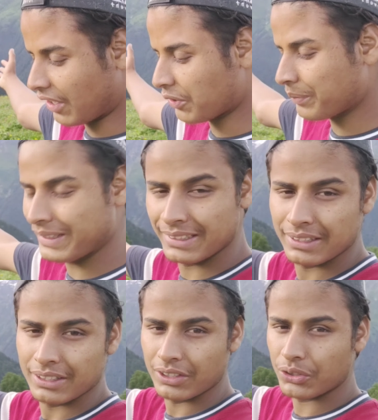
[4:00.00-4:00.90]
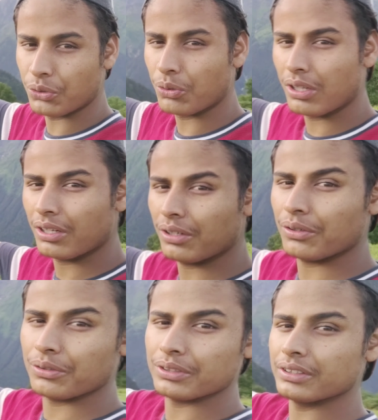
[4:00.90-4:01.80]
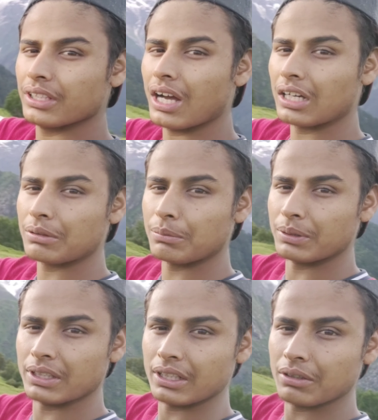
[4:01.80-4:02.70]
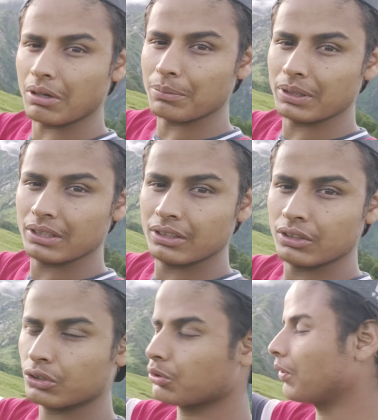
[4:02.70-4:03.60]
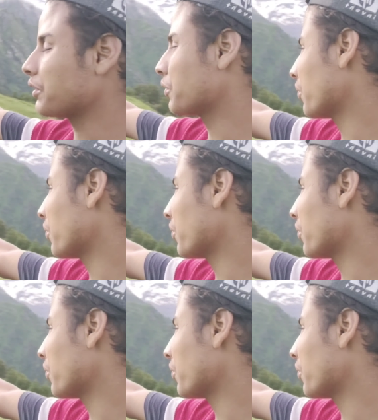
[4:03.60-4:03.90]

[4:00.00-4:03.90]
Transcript: आया हूँ मैं थोड़ा ये आगे मंदिर है ना वहाँ पे तो वहाँ से